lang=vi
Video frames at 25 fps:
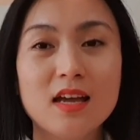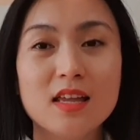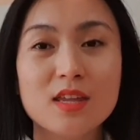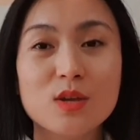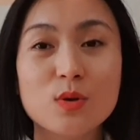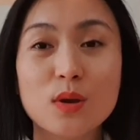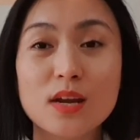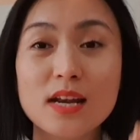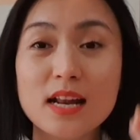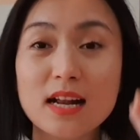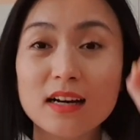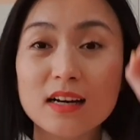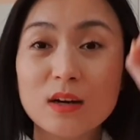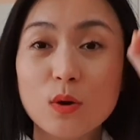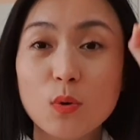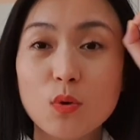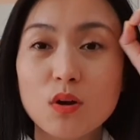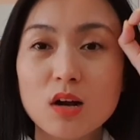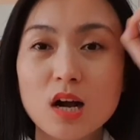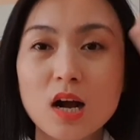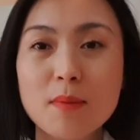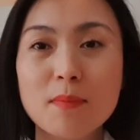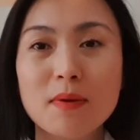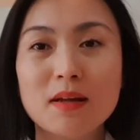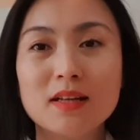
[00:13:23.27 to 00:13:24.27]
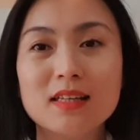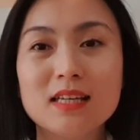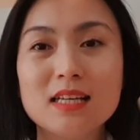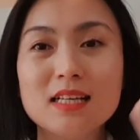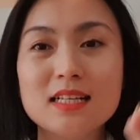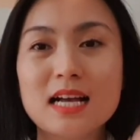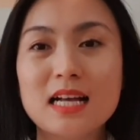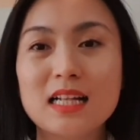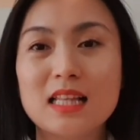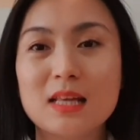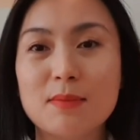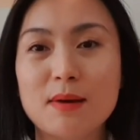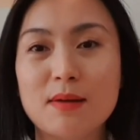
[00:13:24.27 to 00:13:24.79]
Nhiều khi đang nấu cơm bạn nghĩ
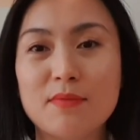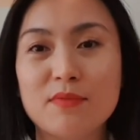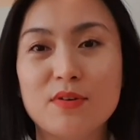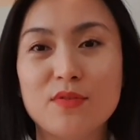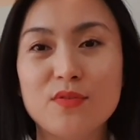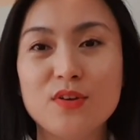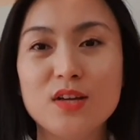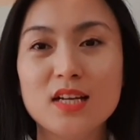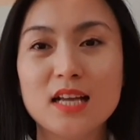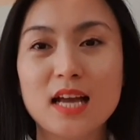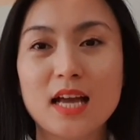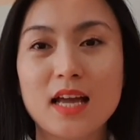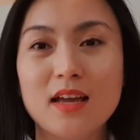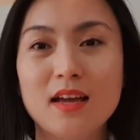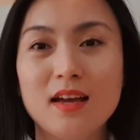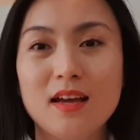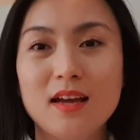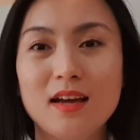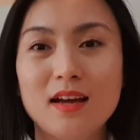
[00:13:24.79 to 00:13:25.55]
ra thì bạn phải viết ngay.